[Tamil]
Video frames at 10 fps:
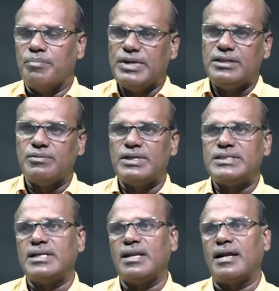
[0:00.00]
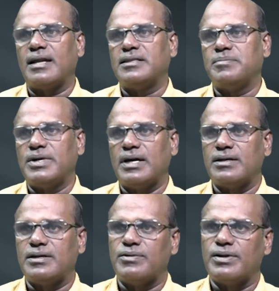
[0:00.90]
மீதி உள்ள சீட்லாம் அதிமுக
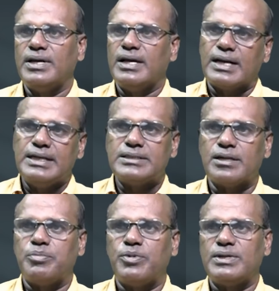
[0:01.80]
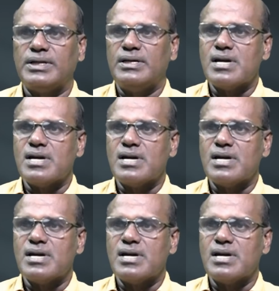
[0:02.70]
நிற்குன்னு ஒரு கண்டிஷனை போட்டு